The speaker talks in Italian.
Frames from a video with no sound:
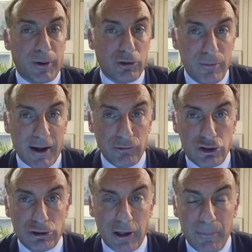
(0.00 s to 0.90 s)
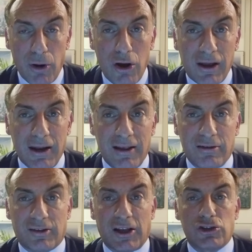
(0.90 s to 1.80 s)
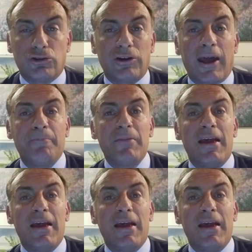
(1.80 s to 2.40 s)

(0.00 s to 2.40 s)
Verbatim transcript: per come era uscito dai blocchi inizio stagione,